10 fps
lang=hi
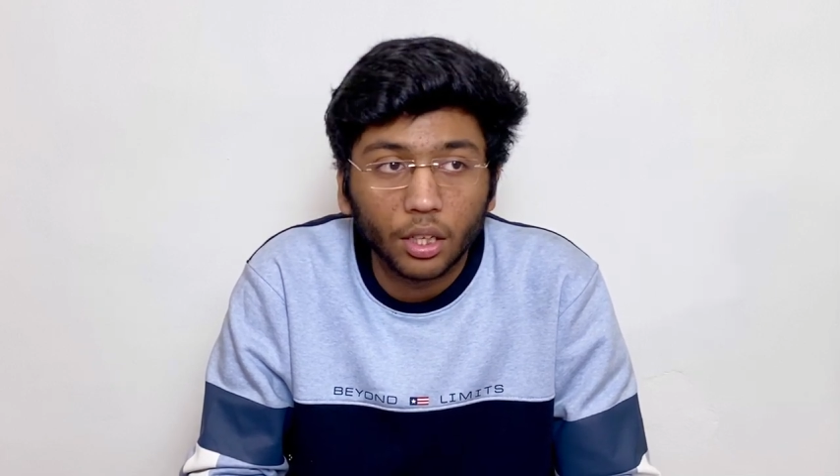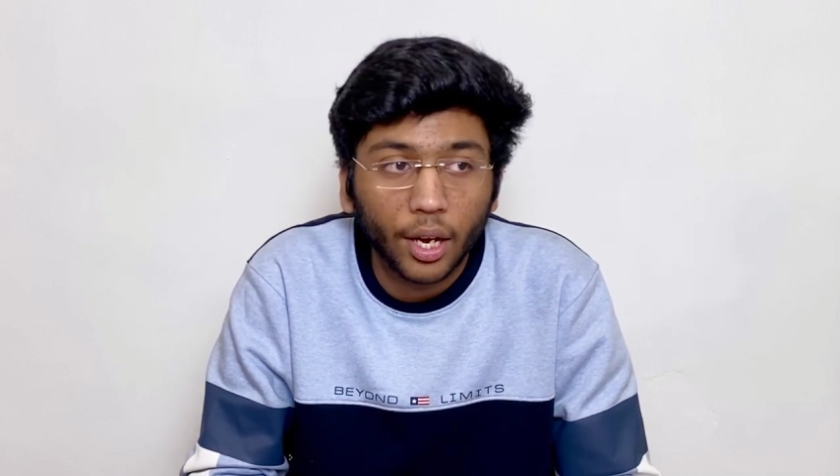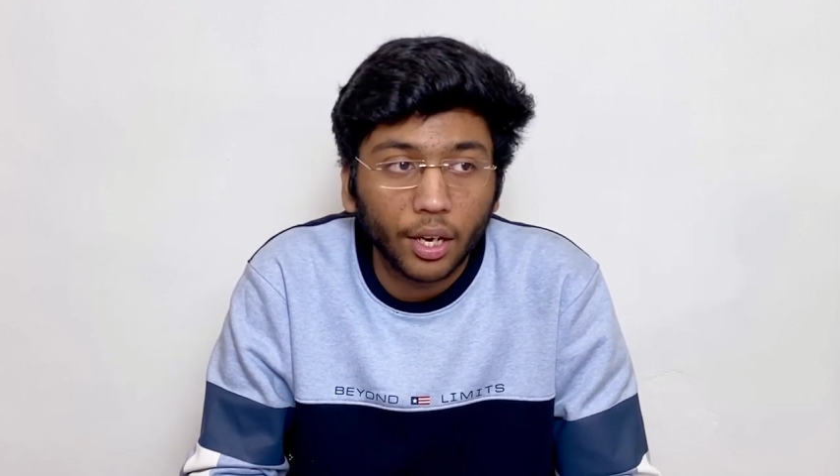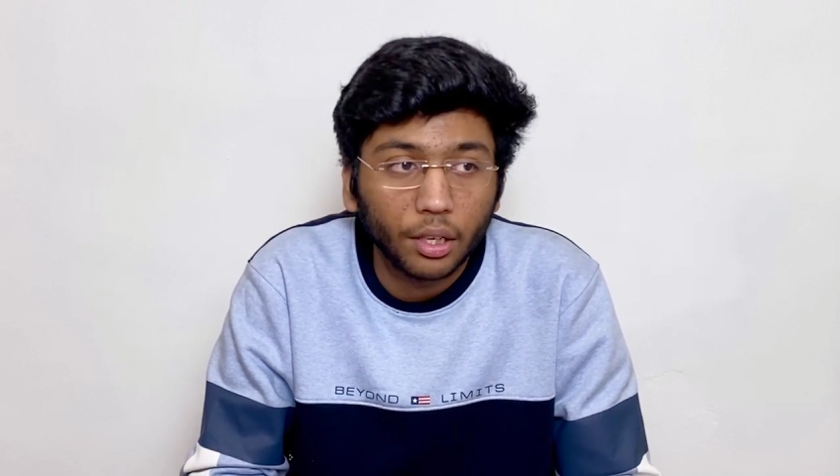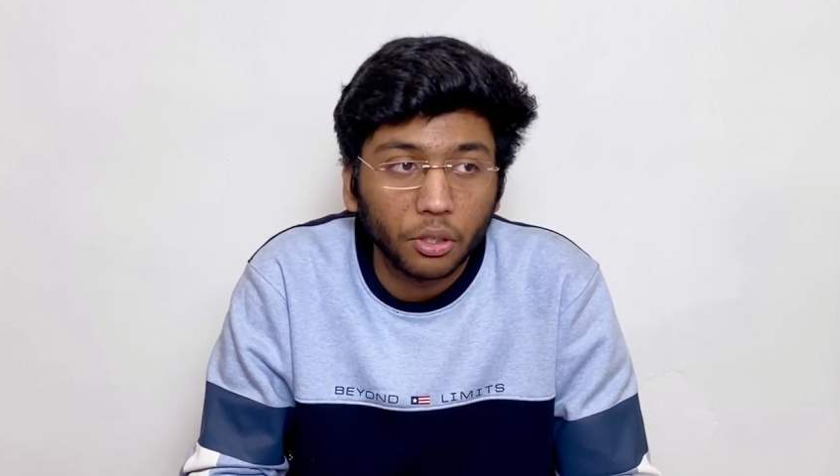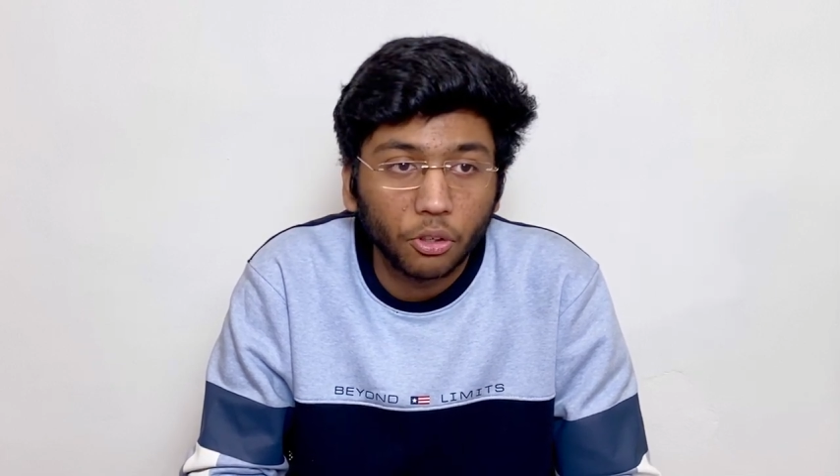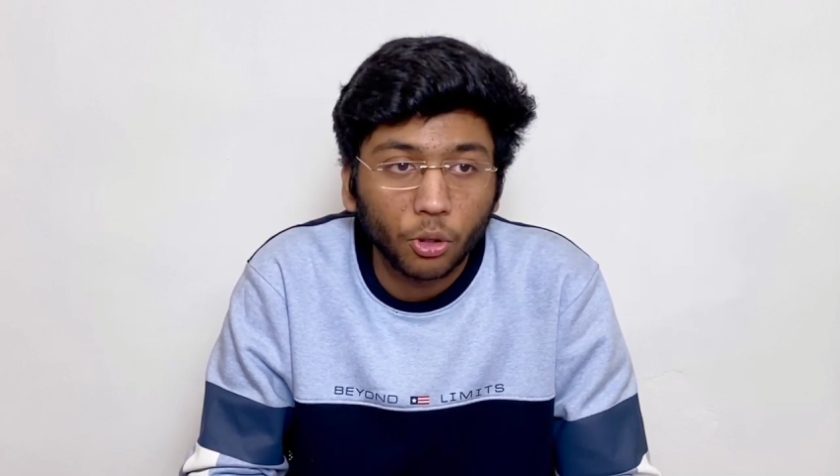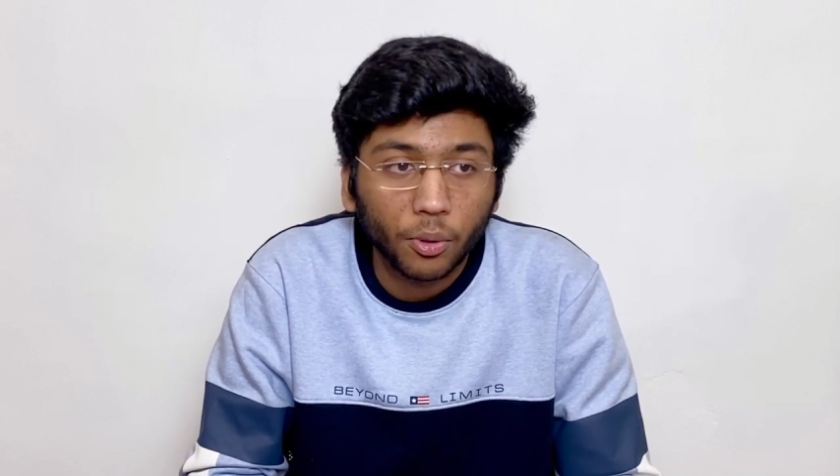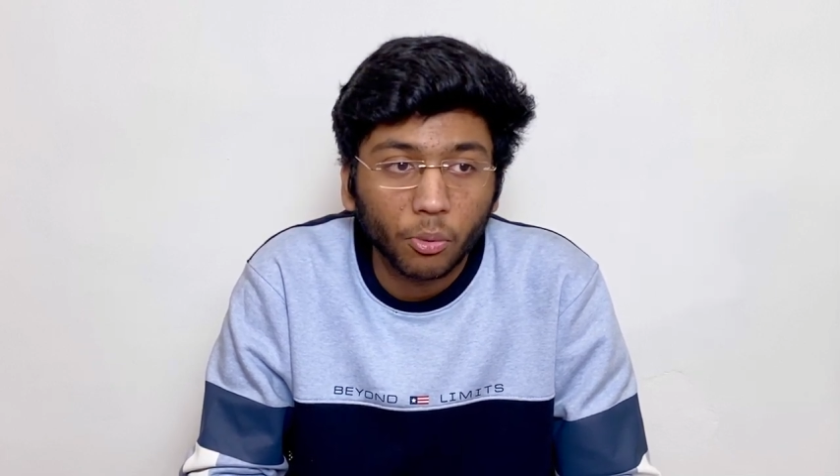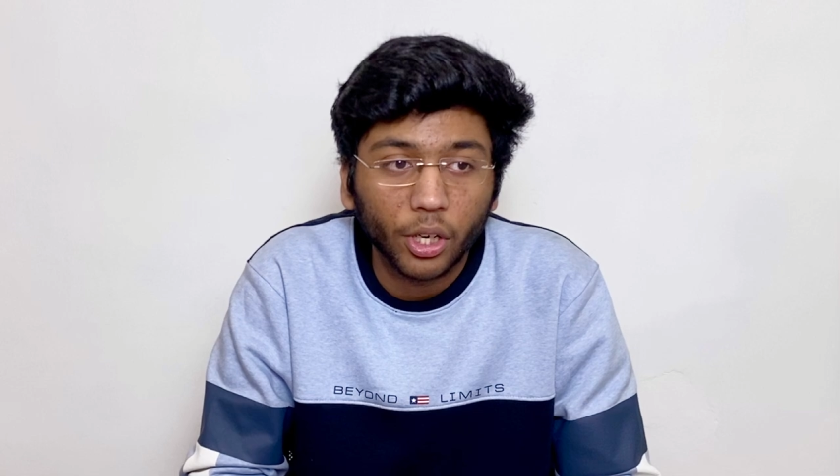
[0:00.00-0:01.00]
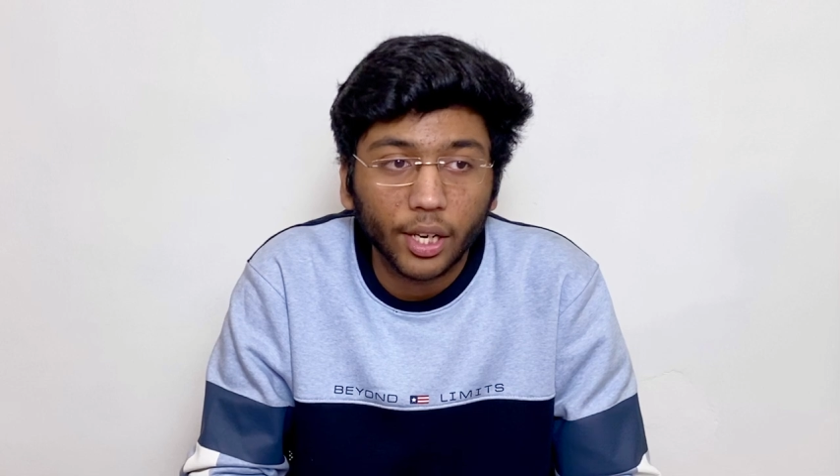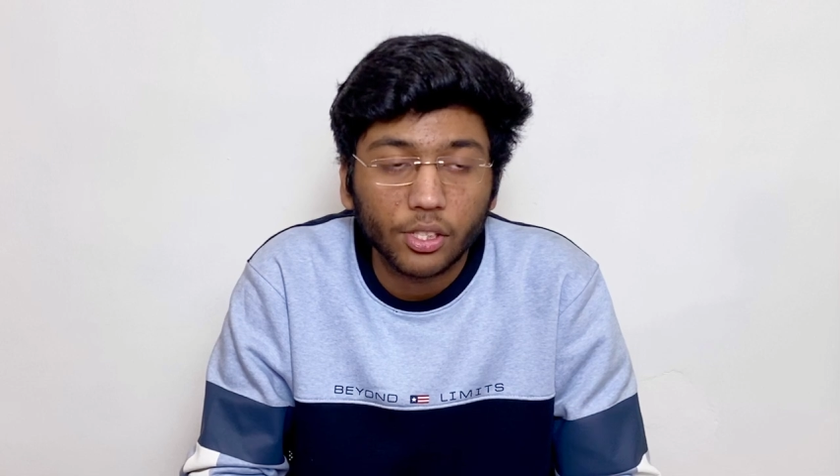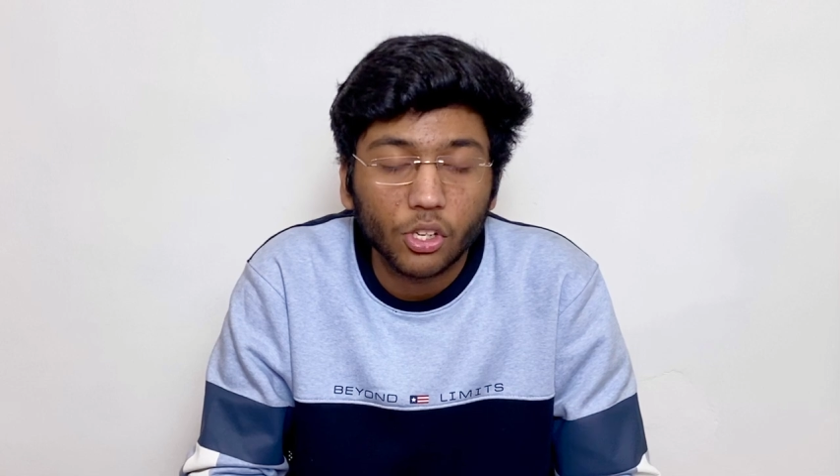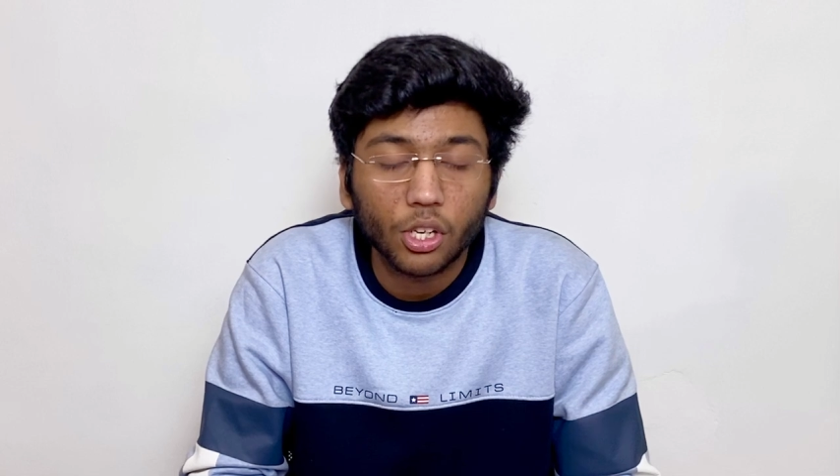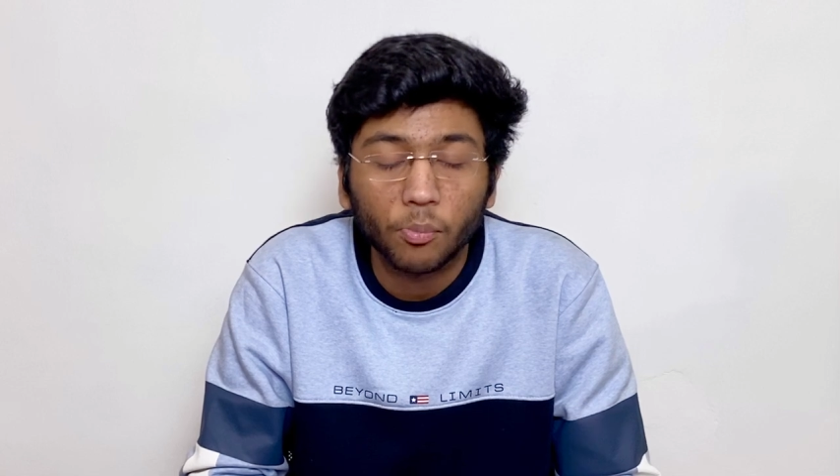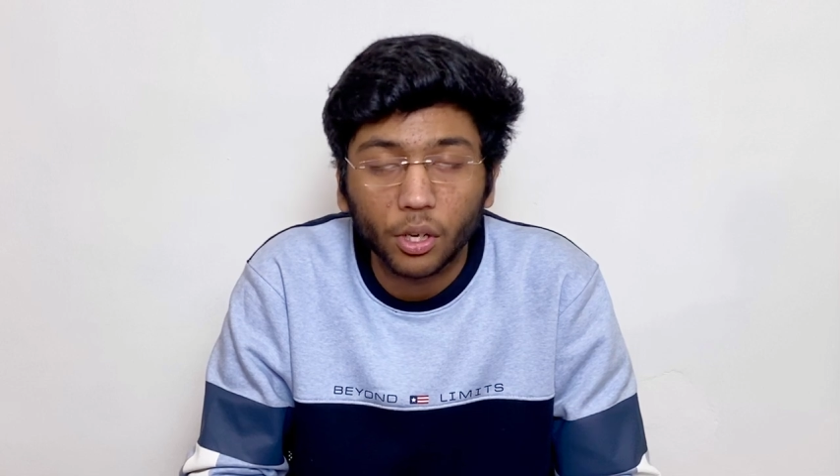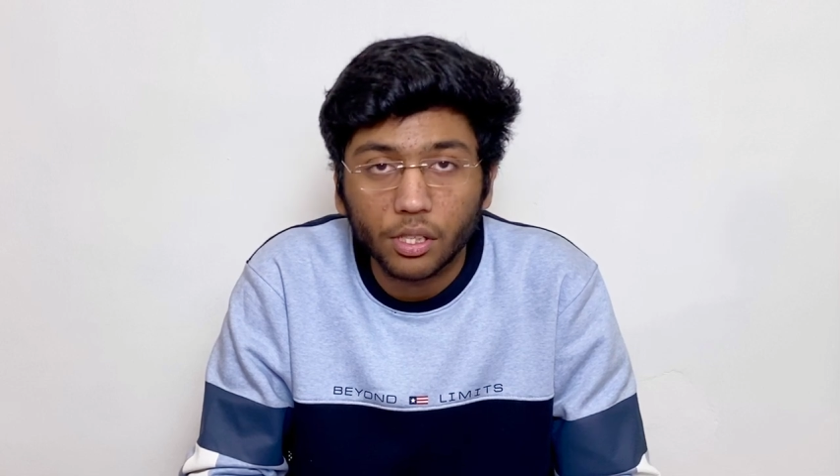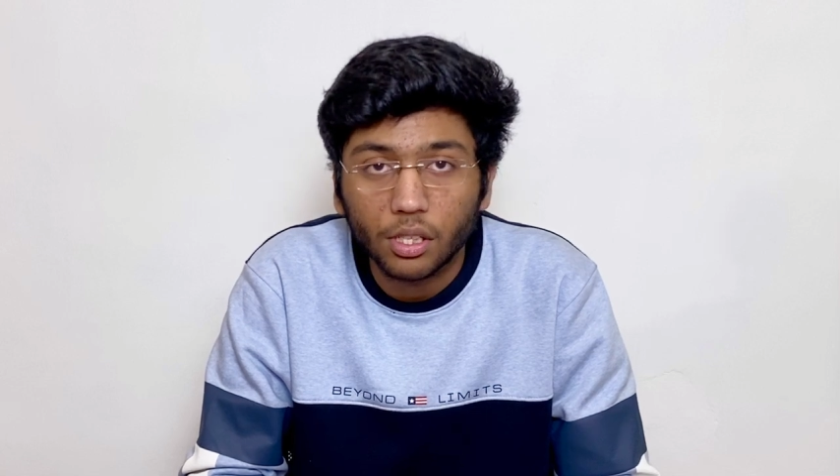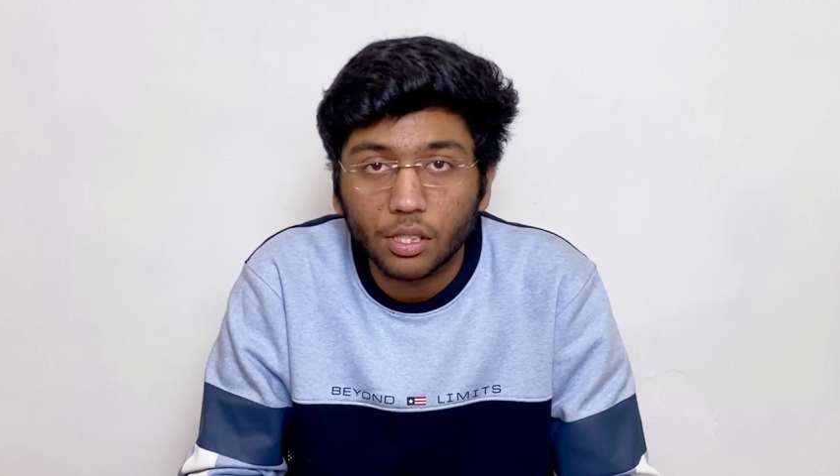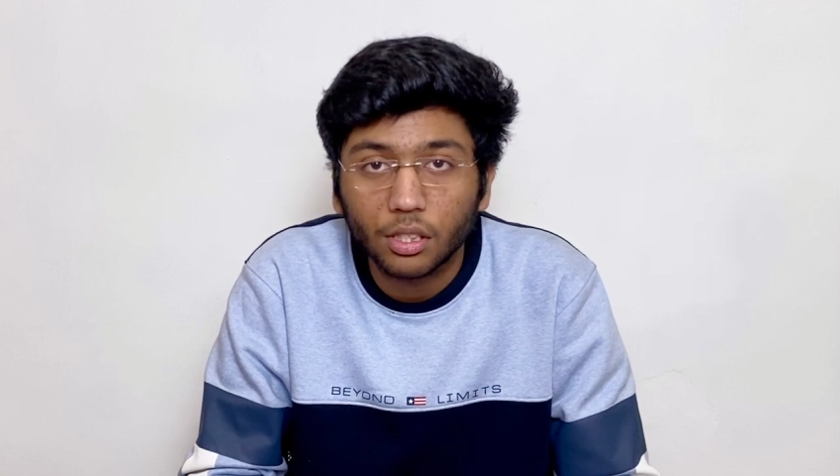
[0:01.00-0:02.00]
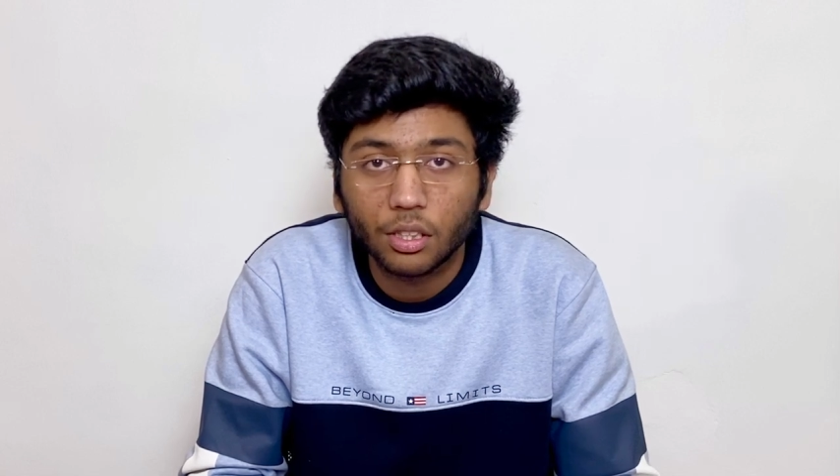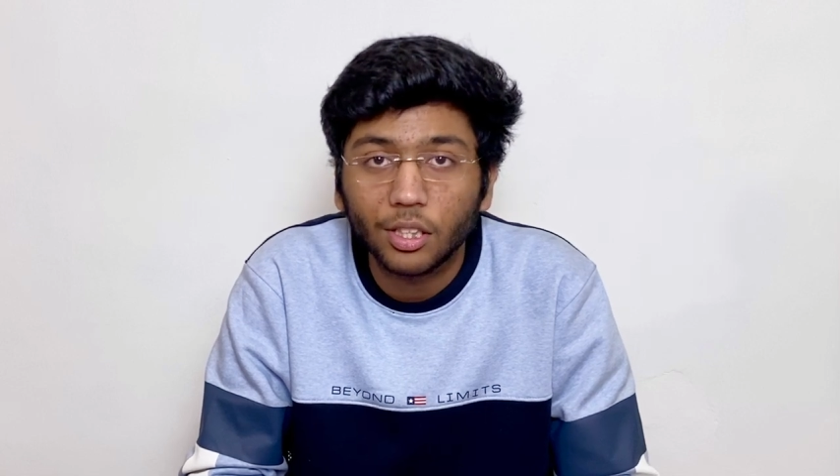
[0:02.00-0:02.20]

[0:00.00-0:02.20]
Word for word: है यूट्यूब की मोनिटाइजेशन पॉलिसीज़